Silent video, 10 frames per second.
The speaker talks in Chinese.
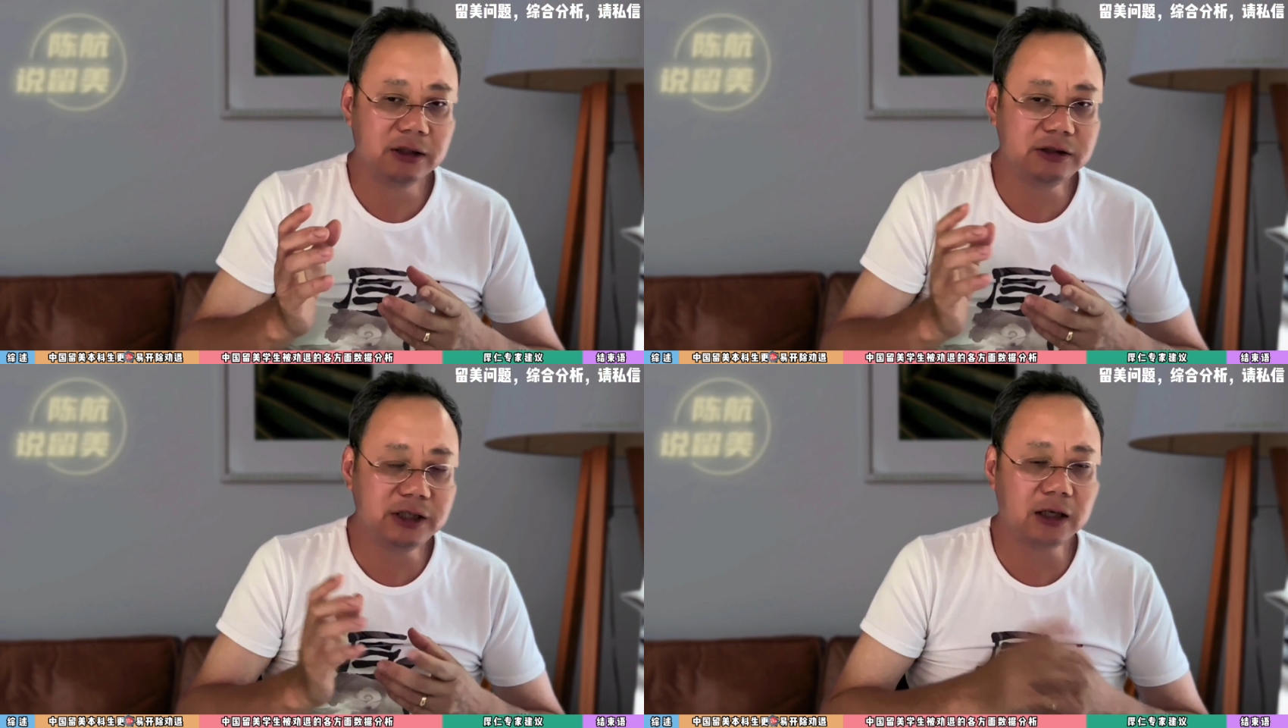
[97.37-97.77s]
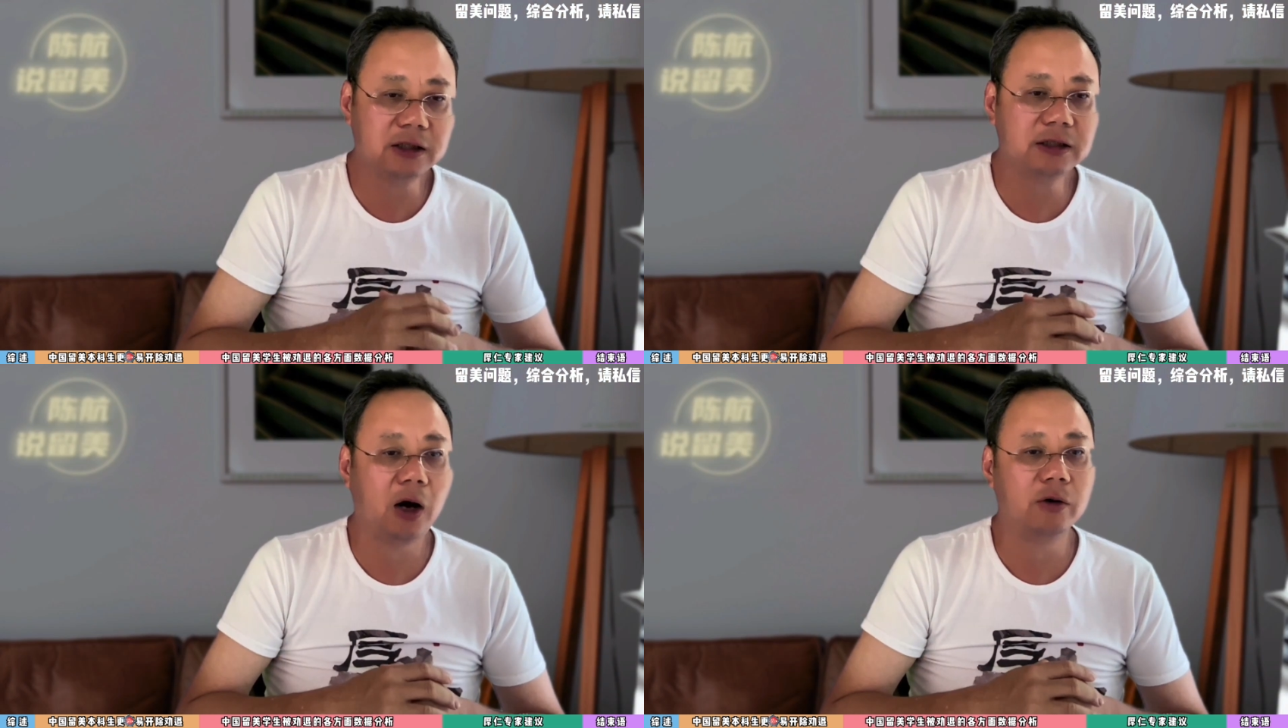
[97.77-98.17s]
这样呢
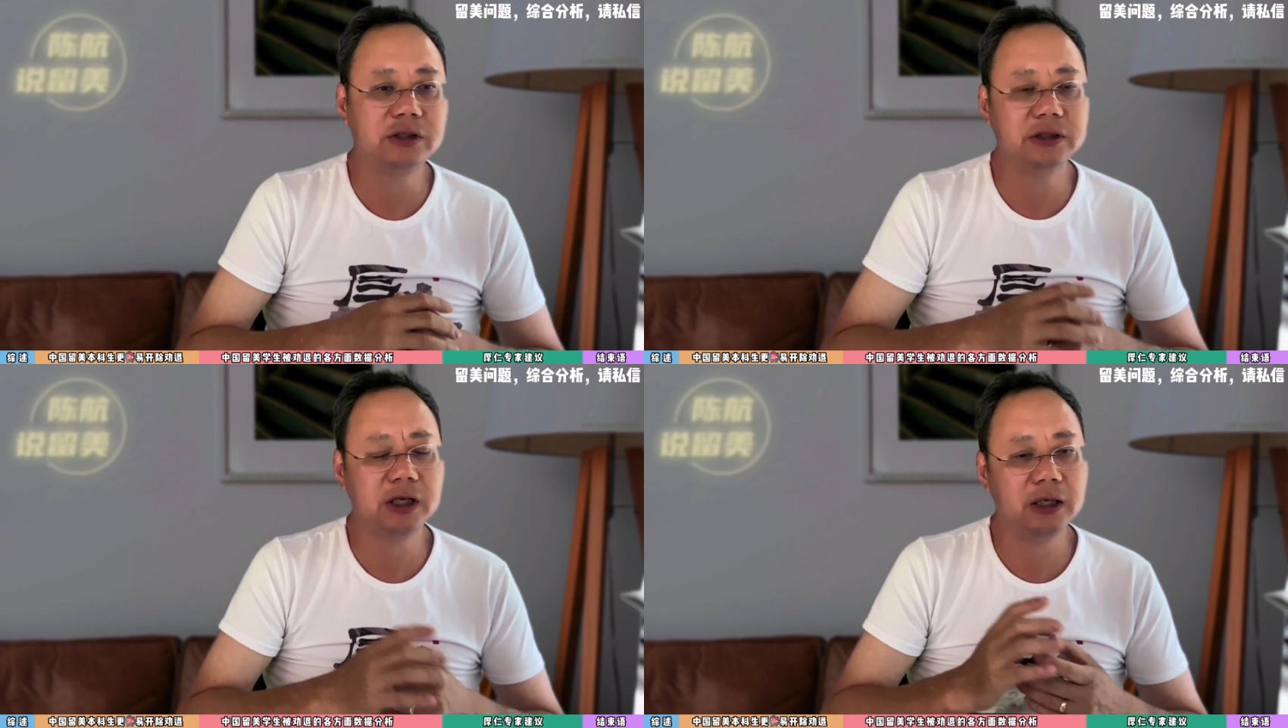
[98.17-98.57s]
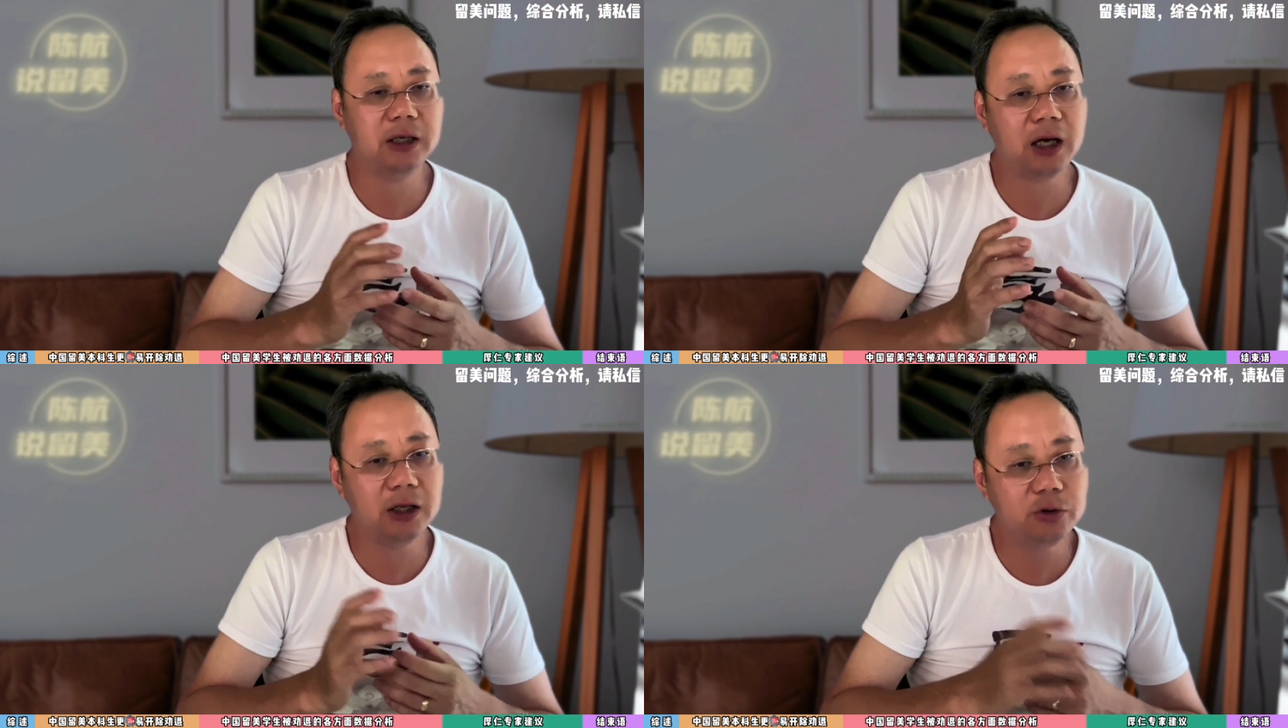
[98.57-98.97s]
导致呢
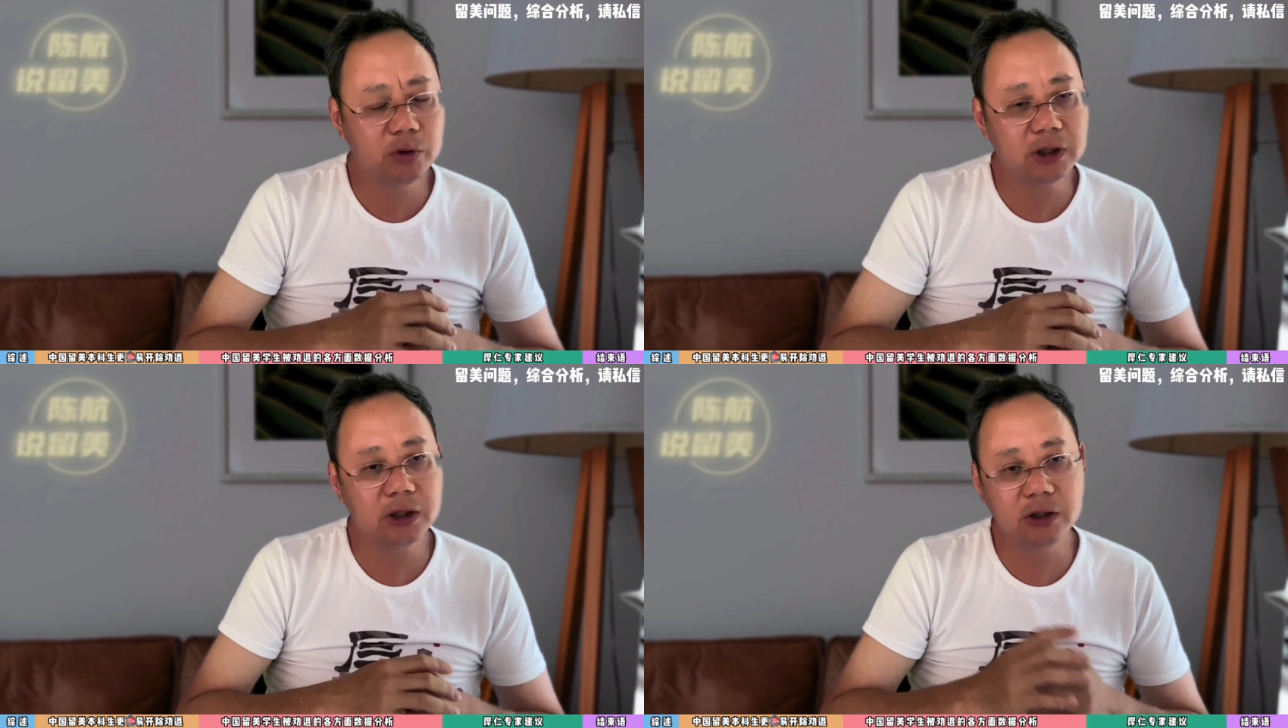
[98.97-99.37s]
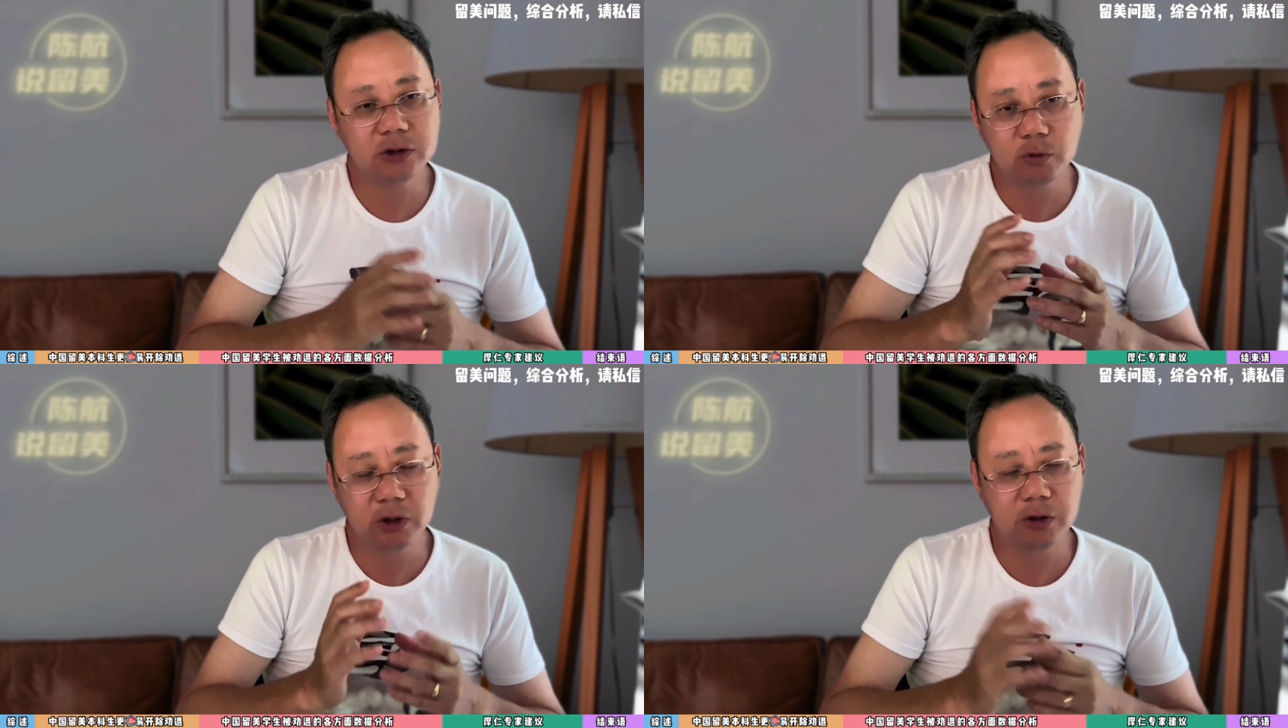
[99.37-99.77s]
很多的
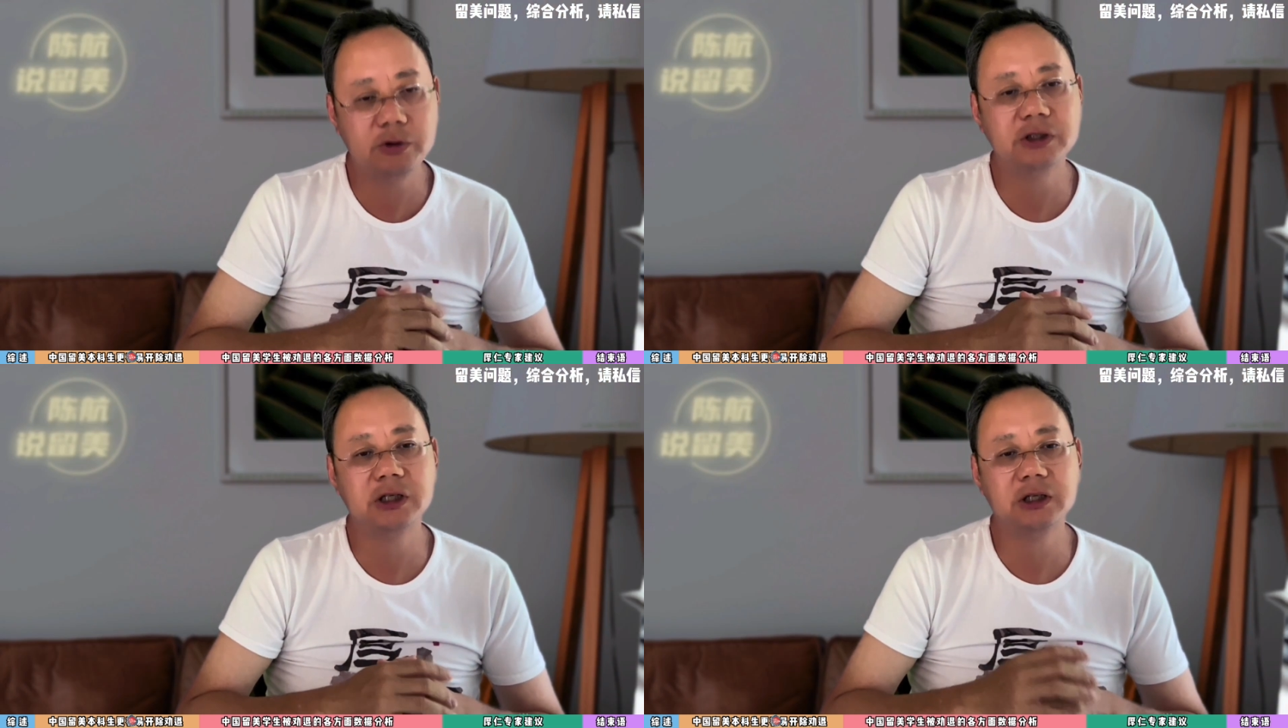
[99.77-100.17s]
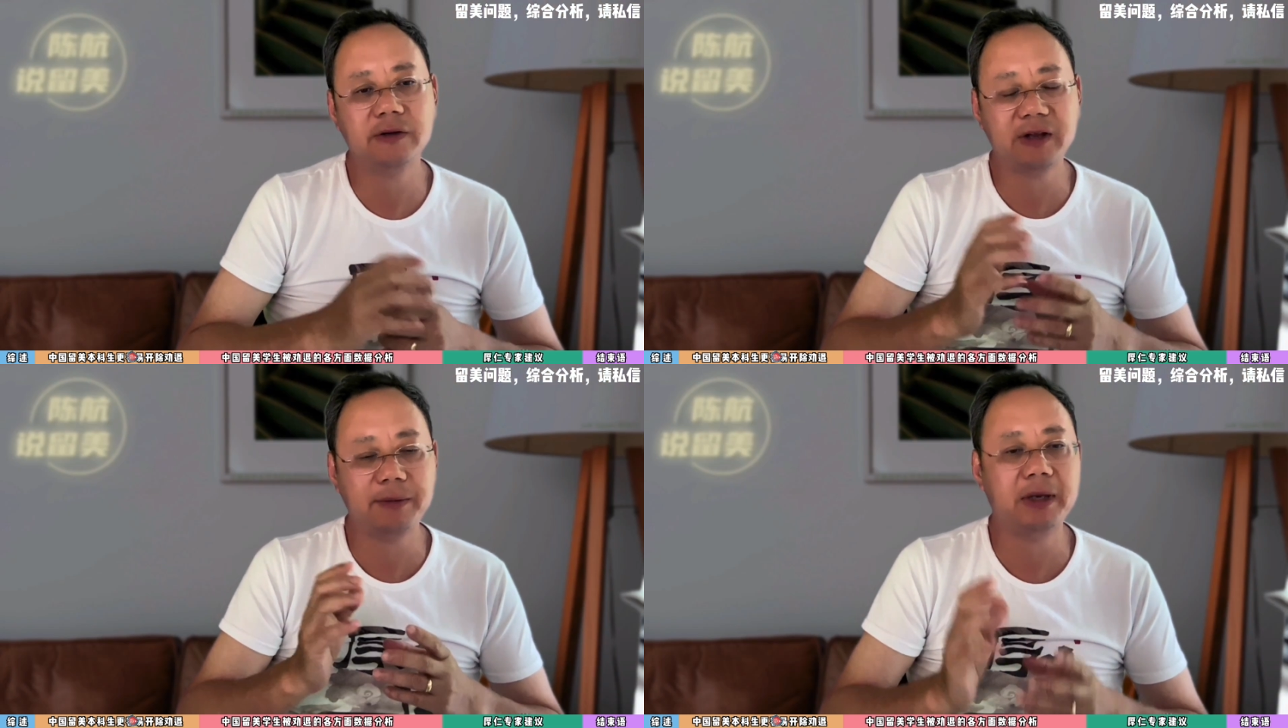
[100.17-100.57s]
中国留学生呢
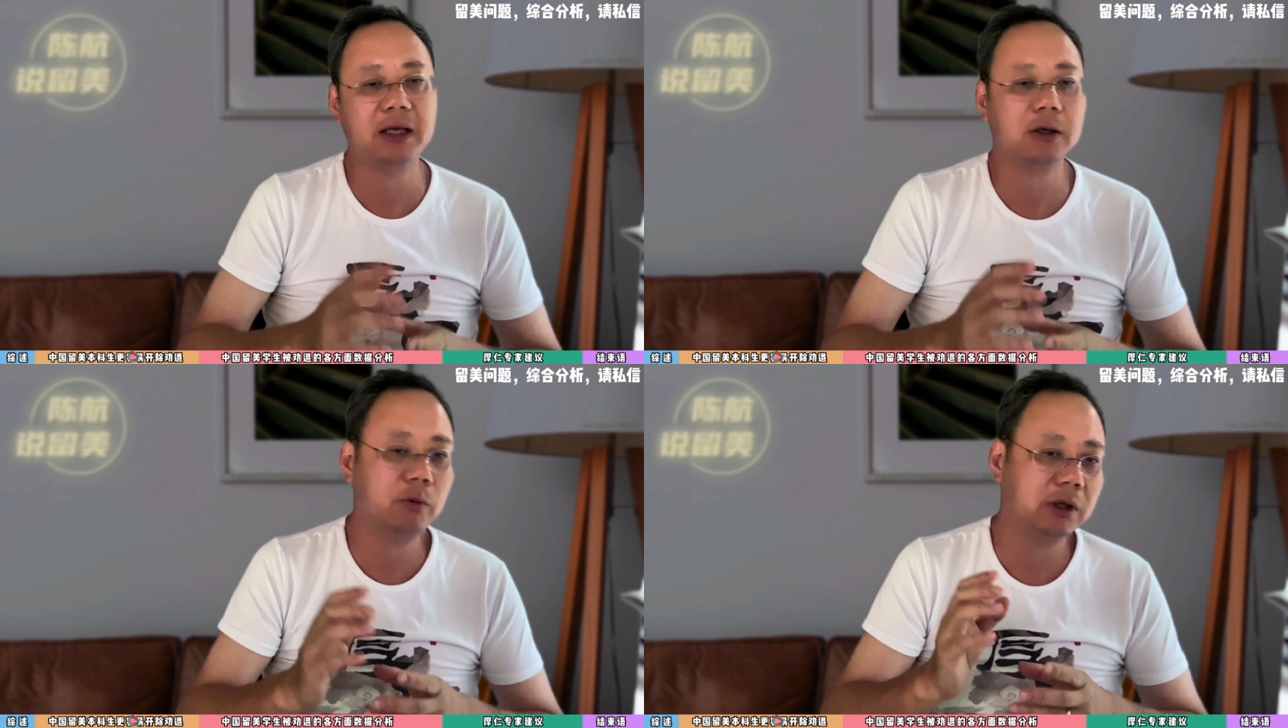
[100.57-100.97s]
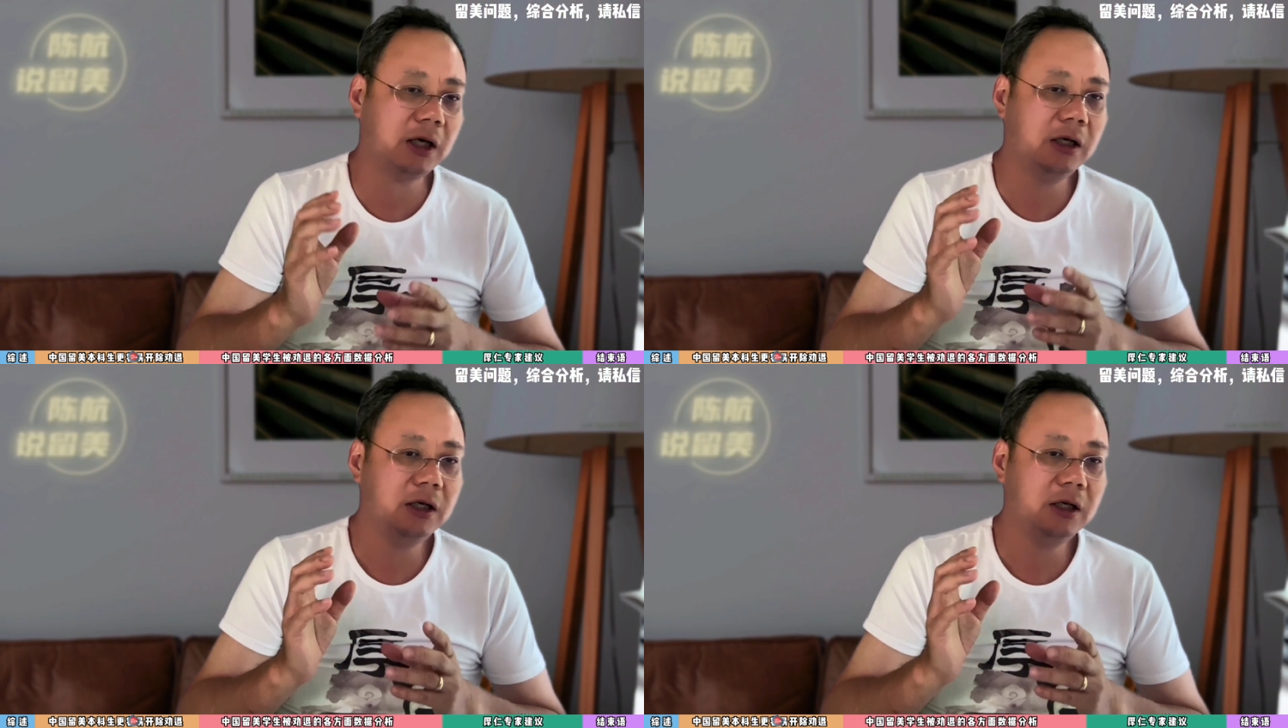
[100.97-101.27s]
在美国呢